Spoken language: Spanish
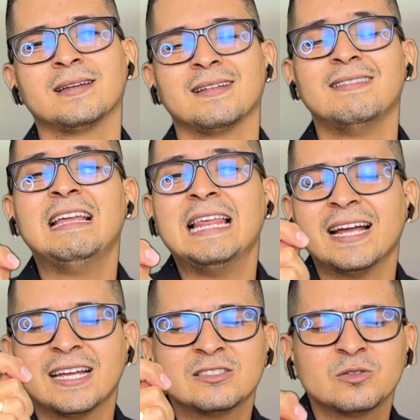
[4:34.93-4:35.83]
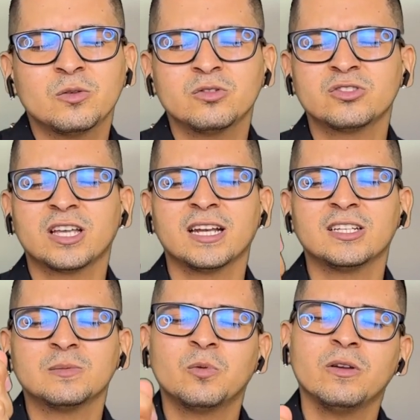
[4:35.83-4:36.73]
Dile a Jesús que
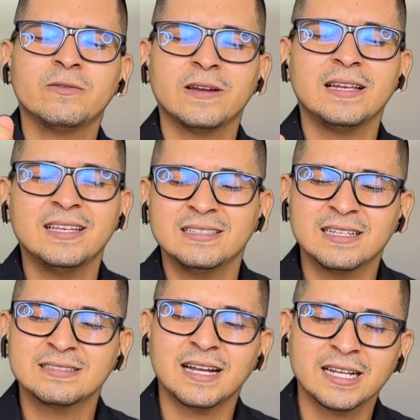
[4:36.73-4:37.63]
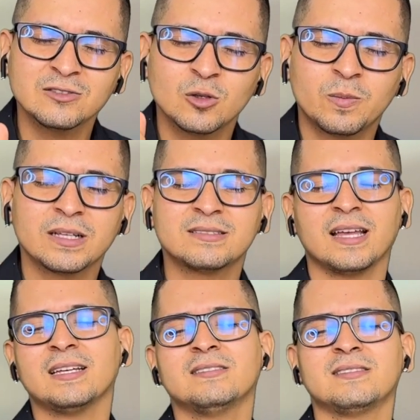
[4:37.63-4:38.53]
eres muy feliz de estar en su
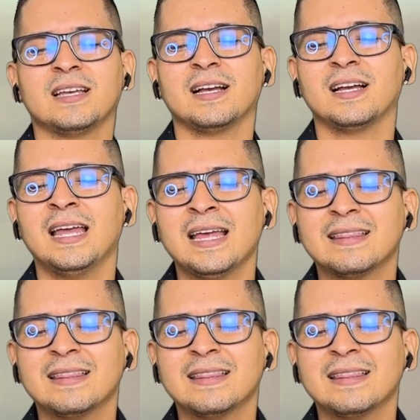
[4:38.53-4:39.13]
presencia.